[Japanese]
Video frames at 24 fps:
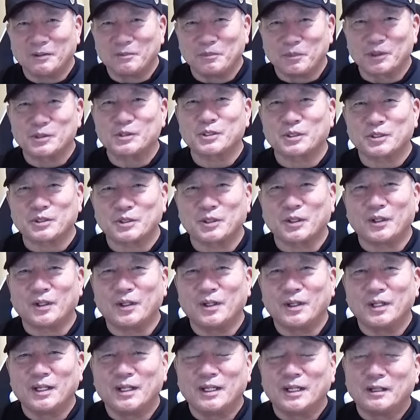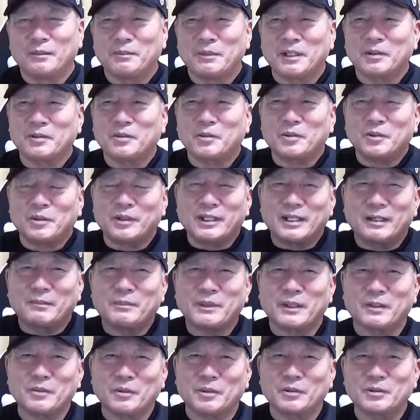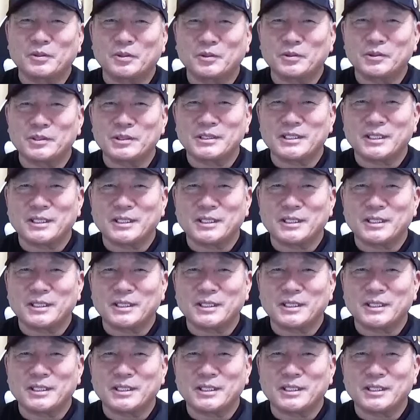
もうちょっと、うん、まあここはやっぱこう盗塁